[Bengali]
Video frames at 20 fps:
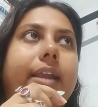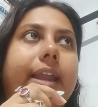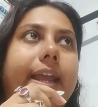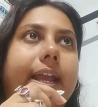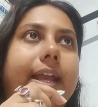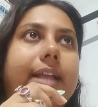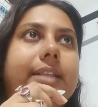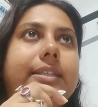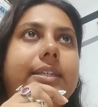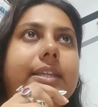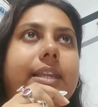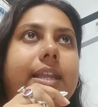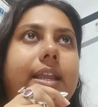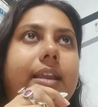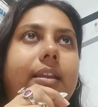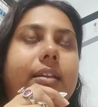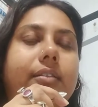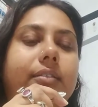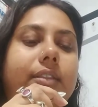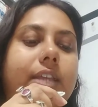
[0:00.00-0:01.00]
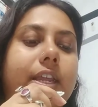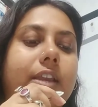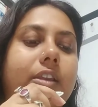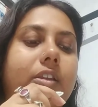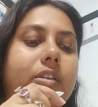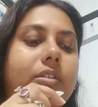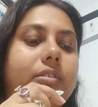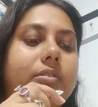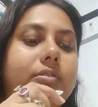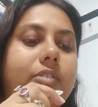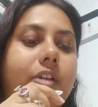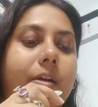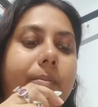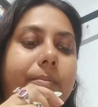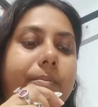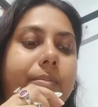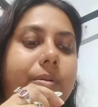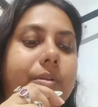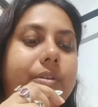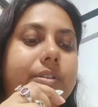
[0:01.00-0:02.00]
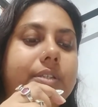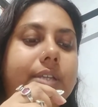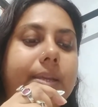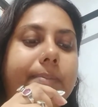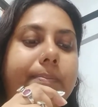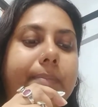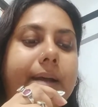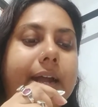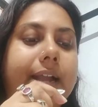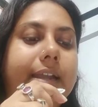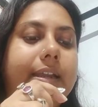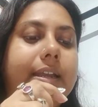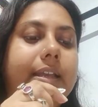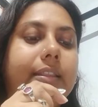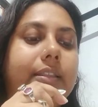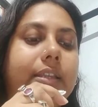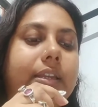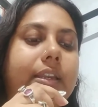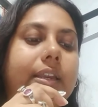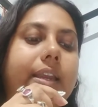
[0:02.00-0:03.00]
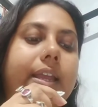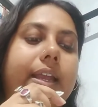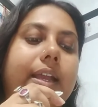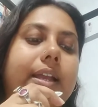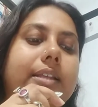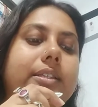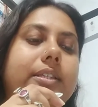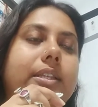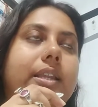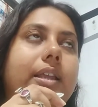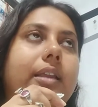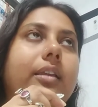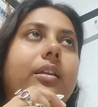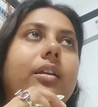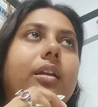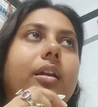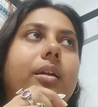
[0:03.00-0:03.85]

রেখেছিলেন তিন নম্বর যে পাটা তিনি রেখেছিলেন